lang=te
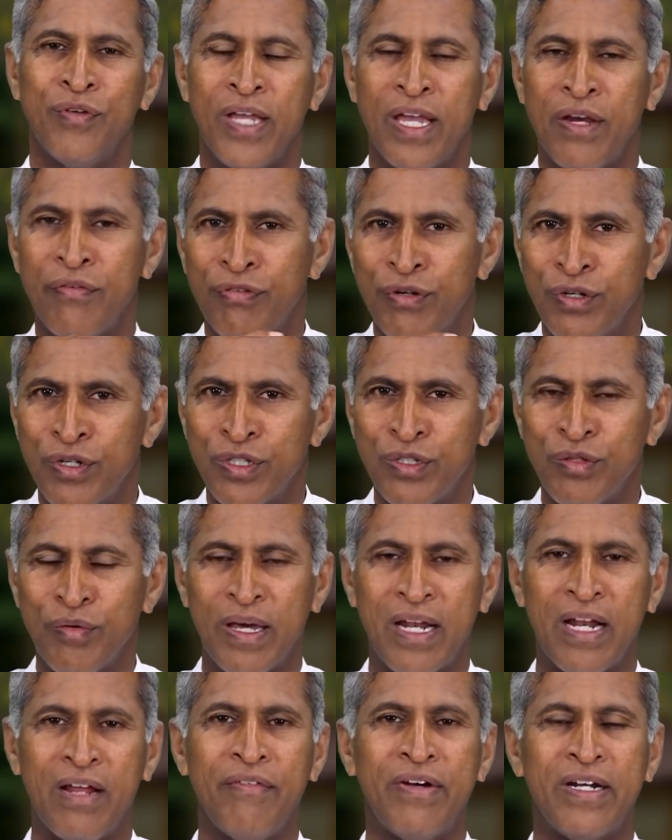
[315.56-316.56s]
ఏ ఫుడ్
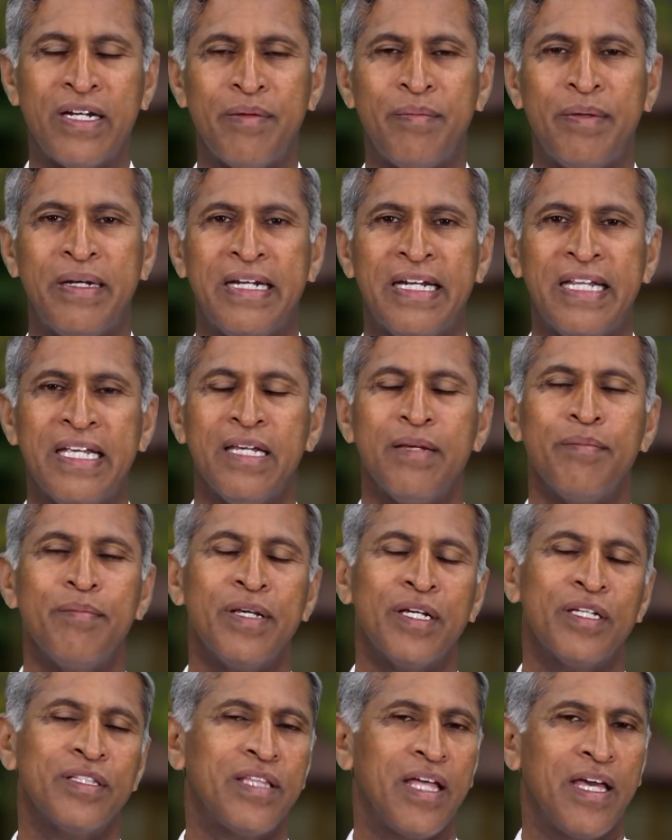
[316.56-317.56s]
ద్వారా విటమిన్ డి
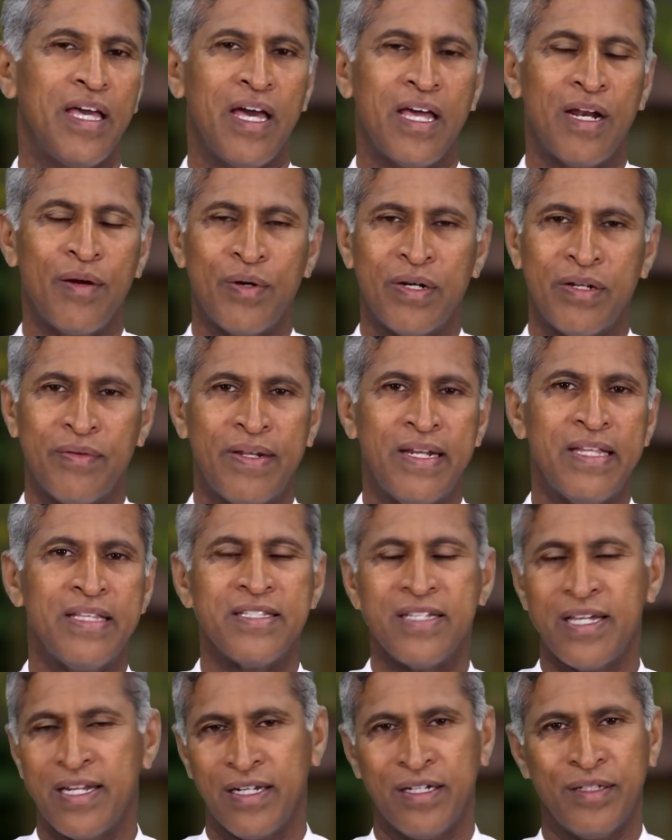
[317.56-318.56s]
మీకు తయారవటం
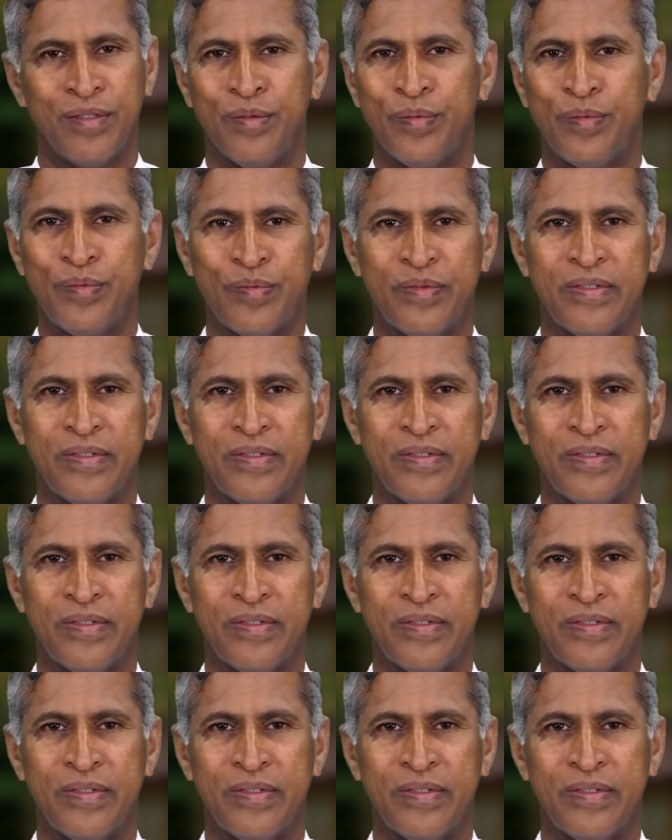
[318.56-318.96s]
అనేది జరగదు